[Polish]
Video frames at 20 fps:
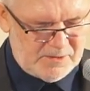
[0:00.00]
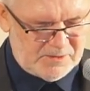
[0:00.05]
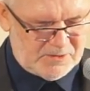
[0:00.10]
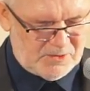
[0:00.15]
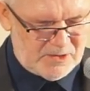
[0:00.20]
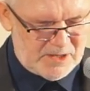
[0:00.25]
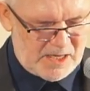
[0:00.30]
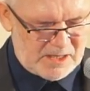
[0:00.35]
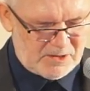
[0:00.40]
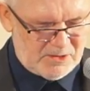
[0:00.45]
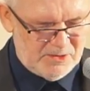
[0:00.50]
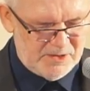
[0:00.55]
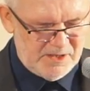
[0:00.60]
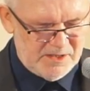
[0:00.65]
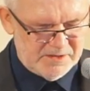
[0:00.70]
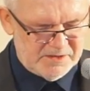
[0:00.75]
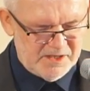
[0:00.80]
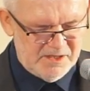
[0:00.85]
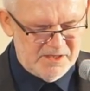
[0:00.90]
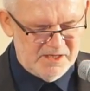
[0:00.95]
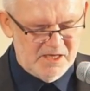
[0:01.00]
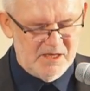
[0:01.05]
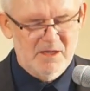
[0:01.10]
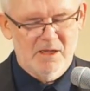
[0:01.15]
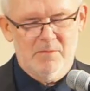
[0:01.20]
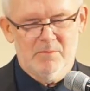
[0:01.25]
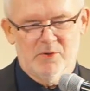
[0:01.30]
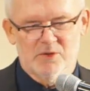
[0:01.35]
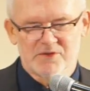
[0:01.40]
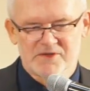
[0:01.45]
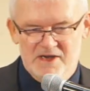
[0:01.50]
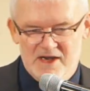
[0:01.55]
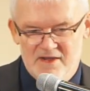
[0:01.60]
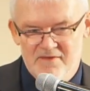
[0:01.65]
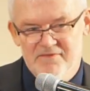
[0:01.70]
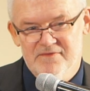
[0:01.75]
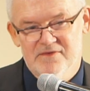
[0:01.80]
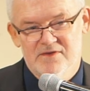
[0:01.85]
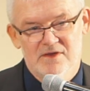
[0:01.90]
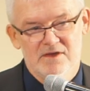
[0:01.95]
kto jako jedyny
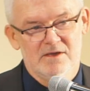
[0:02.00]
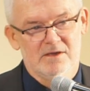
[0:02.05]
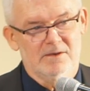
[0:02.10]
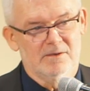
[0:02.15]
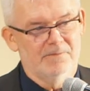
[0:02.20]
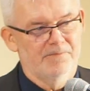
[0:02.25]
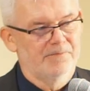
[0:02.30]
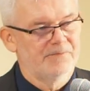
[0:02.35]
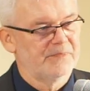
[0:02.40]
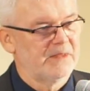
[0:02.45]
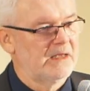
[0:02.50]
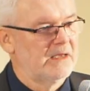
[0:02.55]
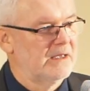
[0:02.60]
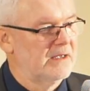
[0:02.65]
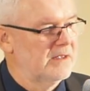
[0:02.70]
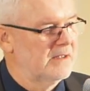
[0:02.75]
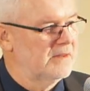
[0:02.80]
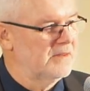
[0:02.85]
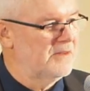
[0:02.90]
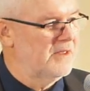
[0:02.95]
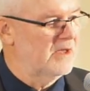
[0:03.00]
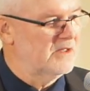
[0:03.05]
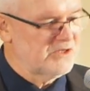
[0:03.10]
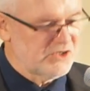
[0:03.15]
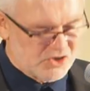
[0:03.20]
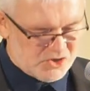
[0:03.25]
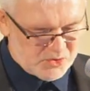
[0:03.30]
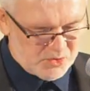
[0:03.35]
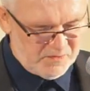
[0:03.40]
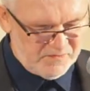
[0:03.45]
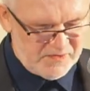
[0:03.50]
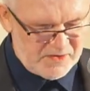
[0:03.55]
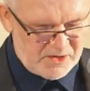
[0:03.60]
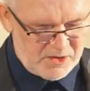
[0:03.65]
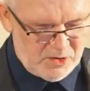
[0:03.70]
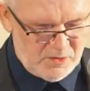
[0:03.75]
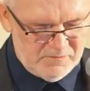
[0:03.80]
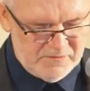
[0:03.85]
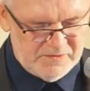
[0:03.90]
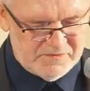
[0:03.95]
potrafi dać
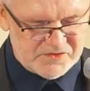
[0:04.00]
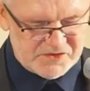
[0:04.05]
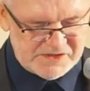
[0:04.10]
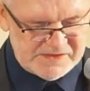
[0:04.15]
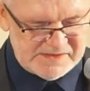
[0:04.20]
człowiekowi